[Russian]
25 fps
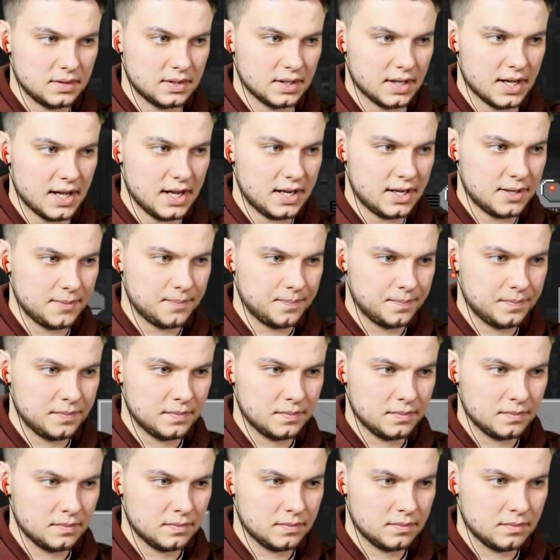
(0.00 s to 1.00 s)
Так.
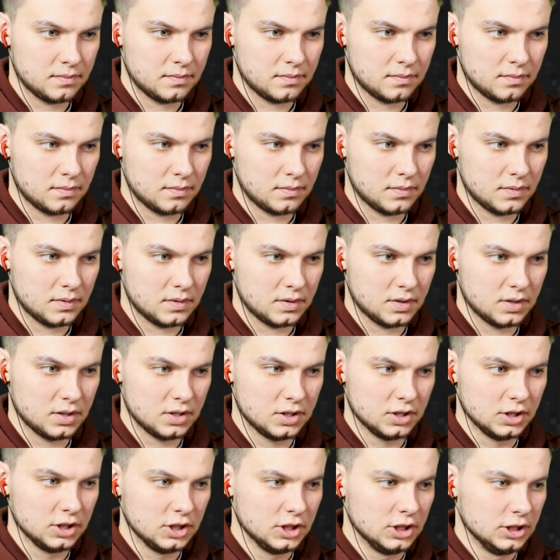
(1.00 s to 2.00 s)

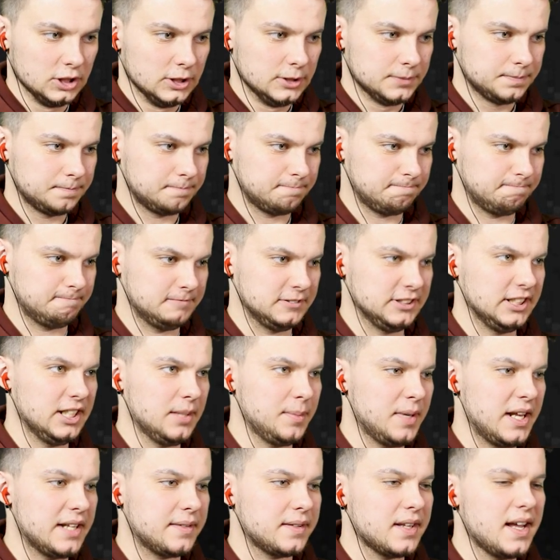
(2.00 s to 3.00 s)

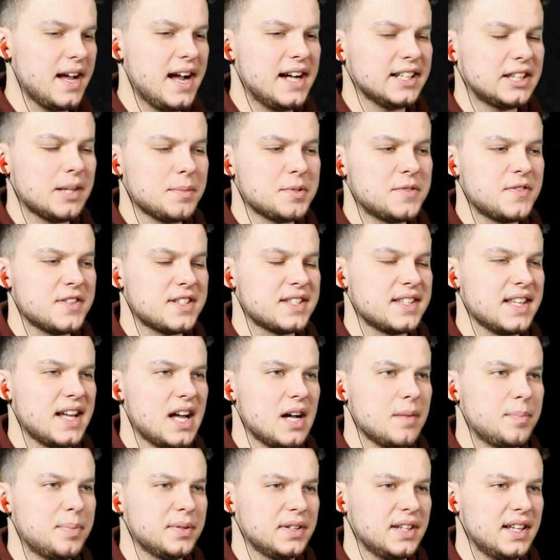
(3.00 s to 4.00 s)
Э, а, там
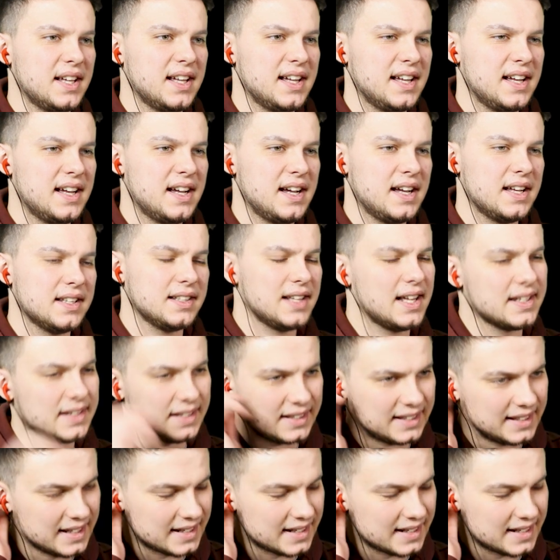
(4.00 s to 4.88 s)
звезда была. Ладно,